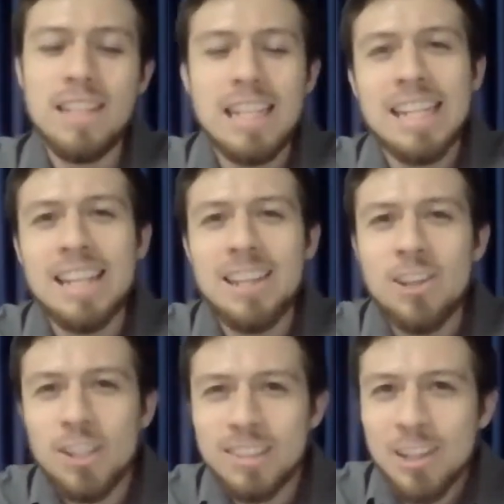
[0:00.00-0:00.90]
y le
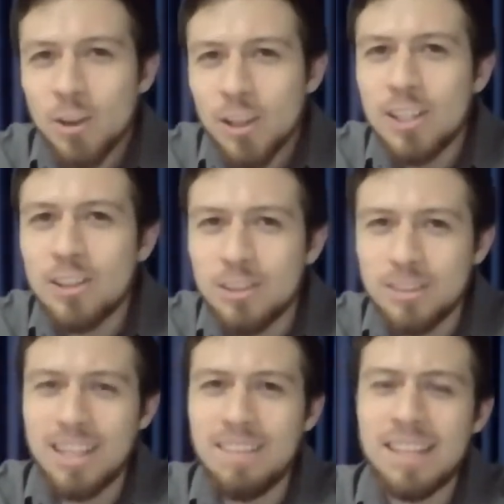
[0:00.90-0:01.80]
dio ese código
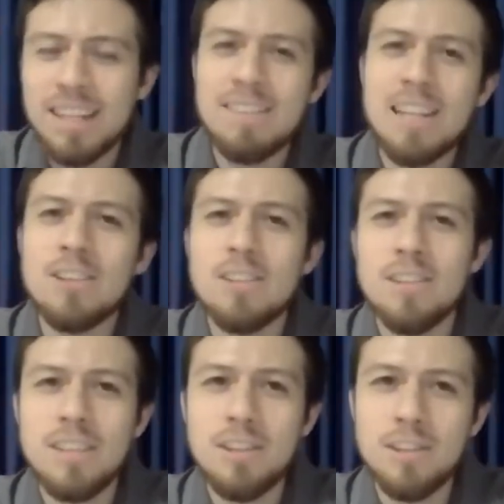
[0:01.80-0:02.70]
que habían hablado
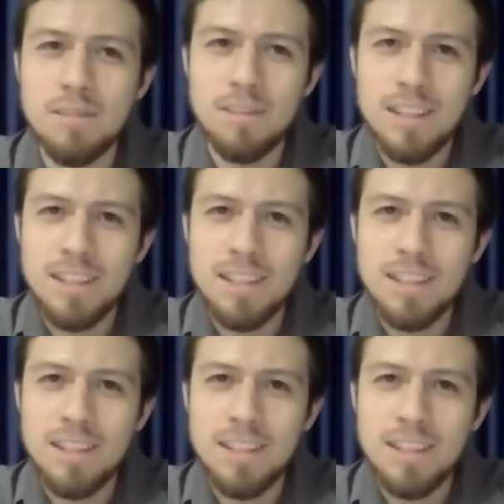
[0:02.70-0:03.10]
con Jacob.